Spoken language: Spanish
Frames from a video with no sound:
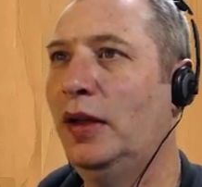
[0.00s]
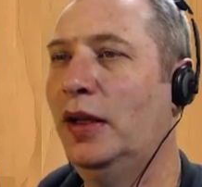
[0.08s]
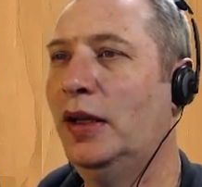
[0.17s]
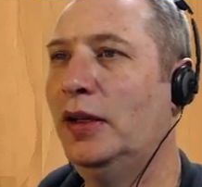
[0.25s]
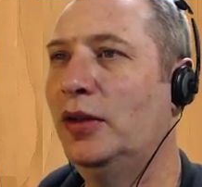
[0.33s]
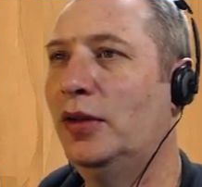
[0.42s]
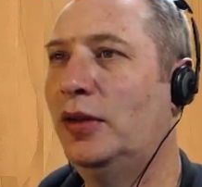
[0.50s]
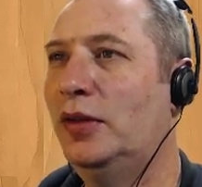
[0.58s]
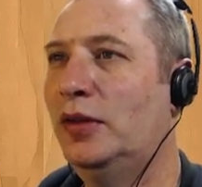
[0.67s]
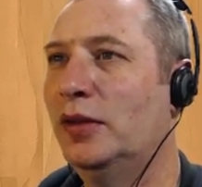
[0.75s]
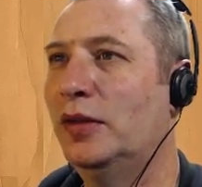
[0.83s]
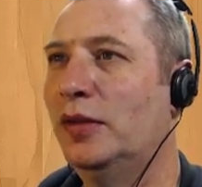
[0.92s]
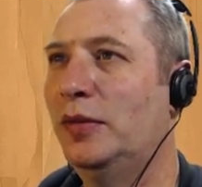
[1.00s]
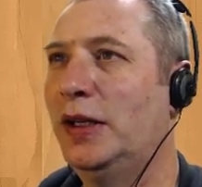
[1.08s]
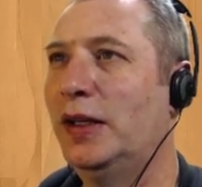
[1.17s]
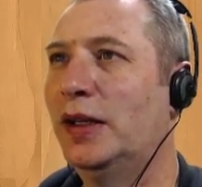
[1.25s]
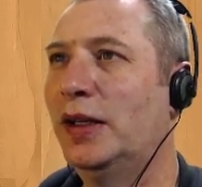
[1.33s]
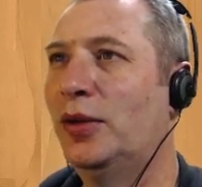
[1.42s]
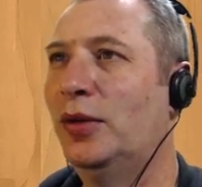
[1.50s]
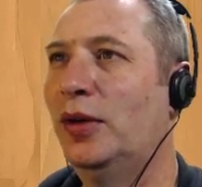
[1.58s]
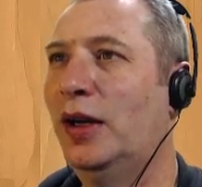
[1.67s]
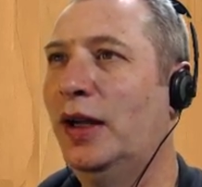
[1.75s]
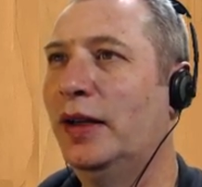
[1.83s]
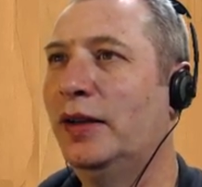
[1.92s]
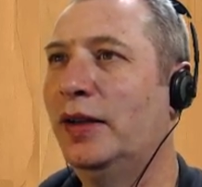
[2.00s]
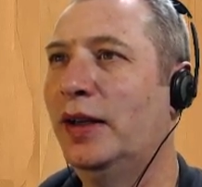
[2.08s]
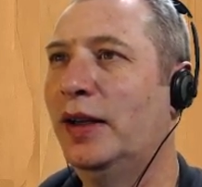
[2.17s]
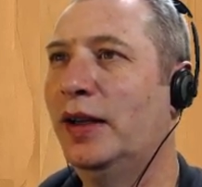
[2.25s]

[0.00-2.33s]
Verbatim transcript: Y eso, miren qué cool, hace